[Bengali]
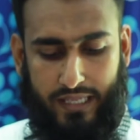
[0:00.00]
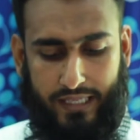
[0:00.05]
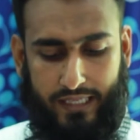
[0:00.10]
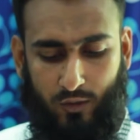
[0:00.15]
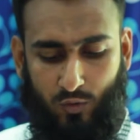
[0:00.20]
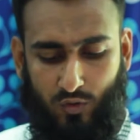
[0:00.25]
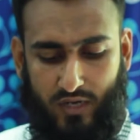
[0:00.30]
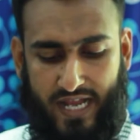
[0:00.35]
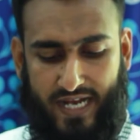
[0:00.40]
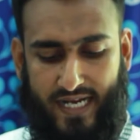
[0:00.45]

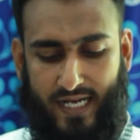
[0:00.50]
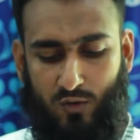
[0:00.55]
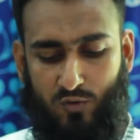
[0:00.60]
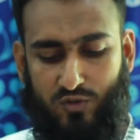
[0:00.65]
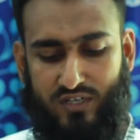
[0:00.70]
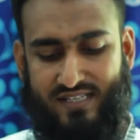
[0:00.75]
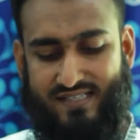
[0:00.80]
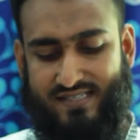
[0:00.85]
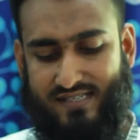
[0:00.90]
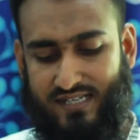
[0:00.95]
ইউর
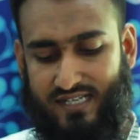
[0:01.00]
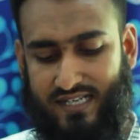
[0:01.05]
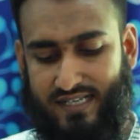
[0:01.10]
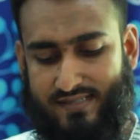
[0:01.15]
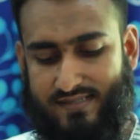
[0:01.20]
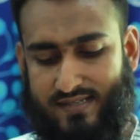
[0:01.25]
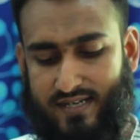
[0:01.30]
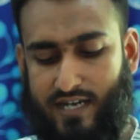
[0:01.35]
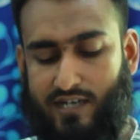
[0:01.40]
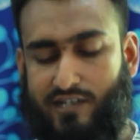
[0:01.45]
অ্যাকাউন্ট ইজ
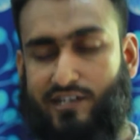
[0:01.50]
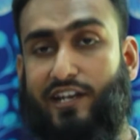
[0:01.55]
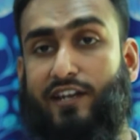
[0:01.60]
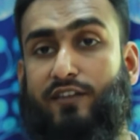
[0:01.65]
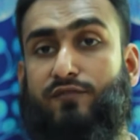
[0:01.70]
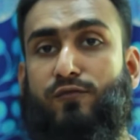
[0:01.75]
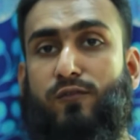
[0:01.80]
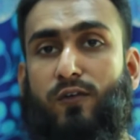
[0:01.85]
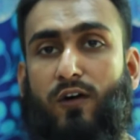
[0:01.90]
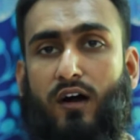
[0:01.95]
রিস্ট্রাক্টেড
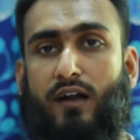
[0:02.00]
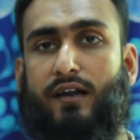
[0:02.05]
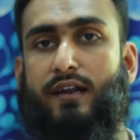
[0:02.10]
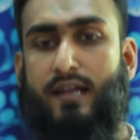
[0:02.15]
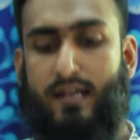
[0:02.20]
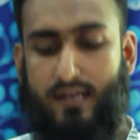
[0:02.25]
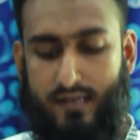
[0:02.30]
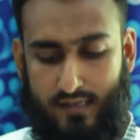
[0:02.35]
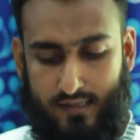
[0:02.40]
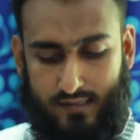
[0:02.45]
ফর
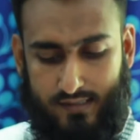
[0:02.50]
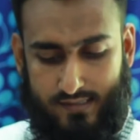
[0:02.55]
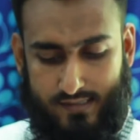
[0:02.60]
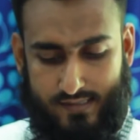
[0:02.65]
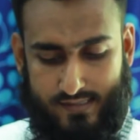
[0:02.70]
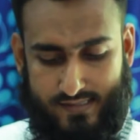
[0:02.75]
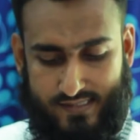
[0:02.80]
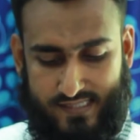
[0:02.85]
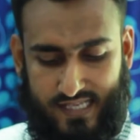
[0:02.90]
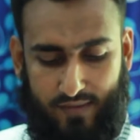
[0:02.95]

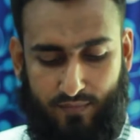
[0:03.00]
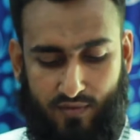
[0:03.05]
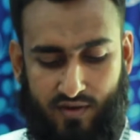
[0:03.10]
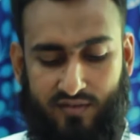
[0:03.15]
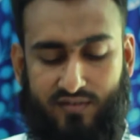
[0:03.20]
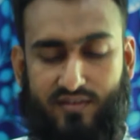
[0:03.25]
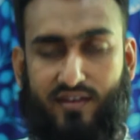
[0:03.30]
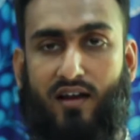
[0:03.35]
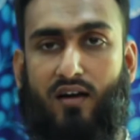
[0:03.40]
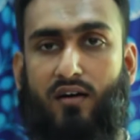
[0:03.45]

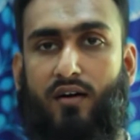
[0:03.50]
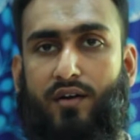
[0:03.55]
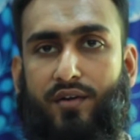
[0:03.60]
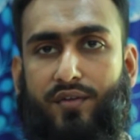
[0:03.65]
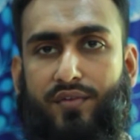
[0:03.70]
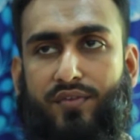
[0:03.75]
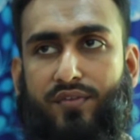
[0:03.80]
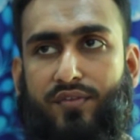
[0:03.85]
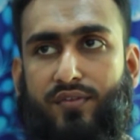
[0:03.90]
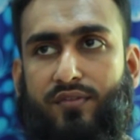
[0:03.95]
সেভেন্টি
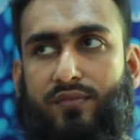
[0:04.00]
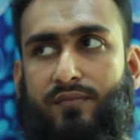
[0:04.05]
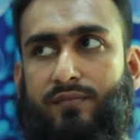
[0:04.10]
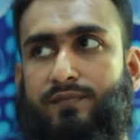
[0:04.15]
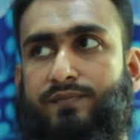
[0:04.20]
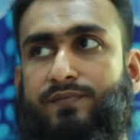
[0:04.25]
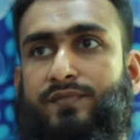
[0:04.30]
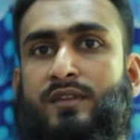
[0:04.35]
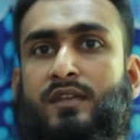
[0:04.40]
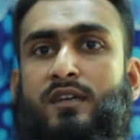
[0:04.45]
আওয়ার্স
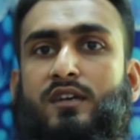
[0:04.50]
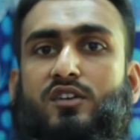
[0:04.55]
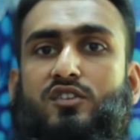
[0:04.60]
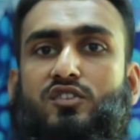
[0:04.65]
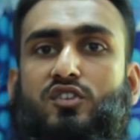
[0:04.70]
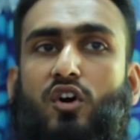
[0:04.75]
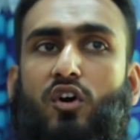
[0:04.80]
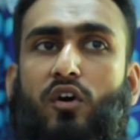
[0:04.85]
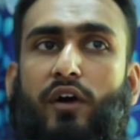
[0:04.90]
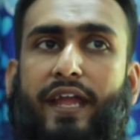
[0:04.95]

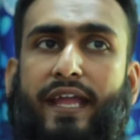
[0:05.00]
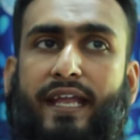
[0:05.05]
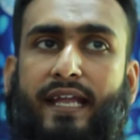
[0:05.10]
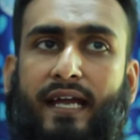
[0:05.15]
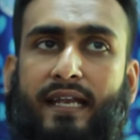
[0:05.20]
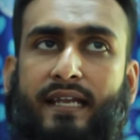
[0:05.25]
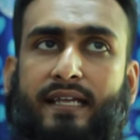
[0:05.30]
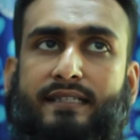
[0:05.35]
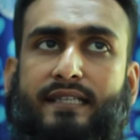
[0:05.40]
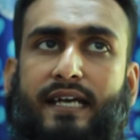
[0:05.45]
তো
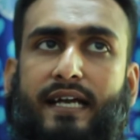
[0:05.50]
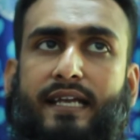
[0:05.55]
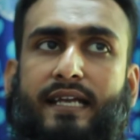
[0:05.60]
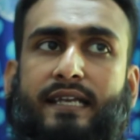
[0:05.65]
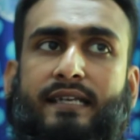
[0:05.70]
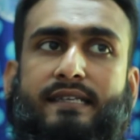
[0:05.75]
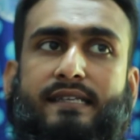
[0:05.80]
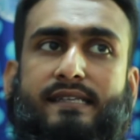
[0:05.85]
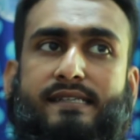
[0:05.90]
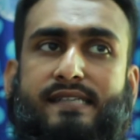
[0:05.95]
এখানে
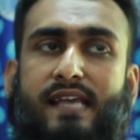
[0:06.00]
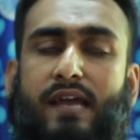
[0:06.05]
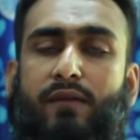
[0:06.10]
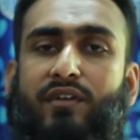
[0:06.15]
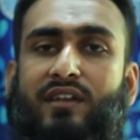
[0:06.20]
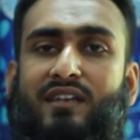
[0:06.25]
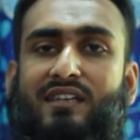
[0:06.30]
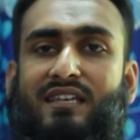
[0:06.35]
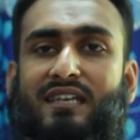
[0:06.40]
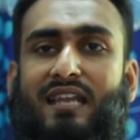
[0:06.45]
দেখেন টি
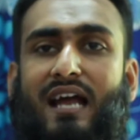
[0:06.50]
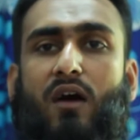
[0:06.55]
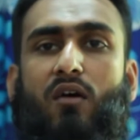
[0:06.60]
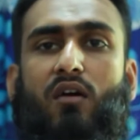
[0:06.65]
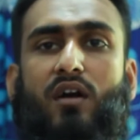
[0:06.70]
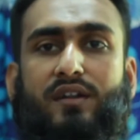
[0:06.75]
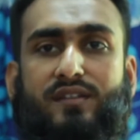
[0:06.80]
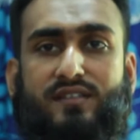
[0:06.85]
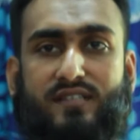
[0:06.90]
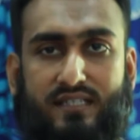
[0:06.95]
সেভেন্টিন
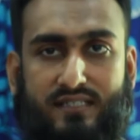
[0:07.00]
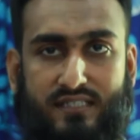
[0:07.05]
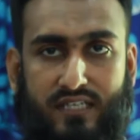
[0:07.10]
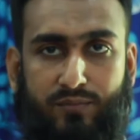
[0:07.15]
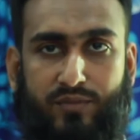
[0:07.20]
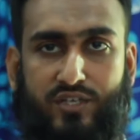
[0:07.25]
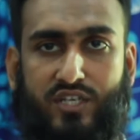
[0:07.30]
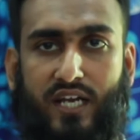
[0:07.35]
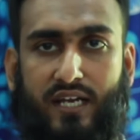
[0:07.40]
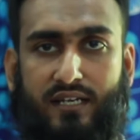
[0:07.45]
আওয়ার্সের যে
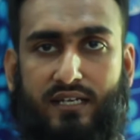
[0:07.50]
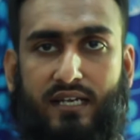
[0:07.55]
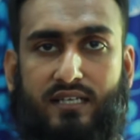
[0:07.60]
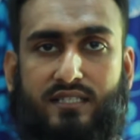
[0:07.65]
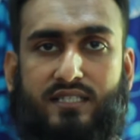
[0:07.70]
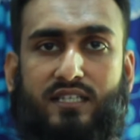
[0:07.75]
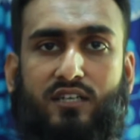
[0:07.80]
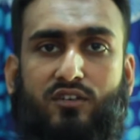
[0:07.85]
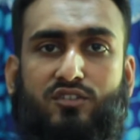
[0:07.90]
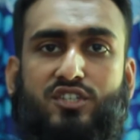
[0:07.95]
বিষয়টা
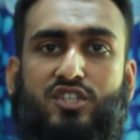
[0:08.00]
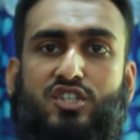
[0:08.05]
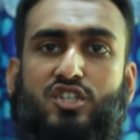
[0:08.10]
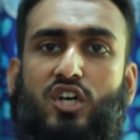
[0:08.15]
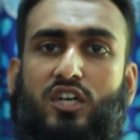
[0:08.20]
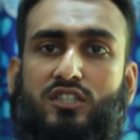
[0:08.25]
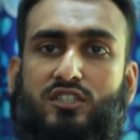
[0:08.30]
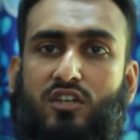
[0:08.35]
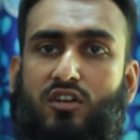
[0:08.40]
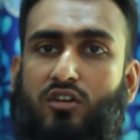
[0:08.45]
সেটা হচ্ছে
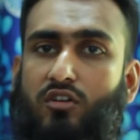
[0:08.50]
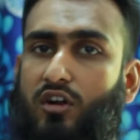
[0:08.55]
সতেরো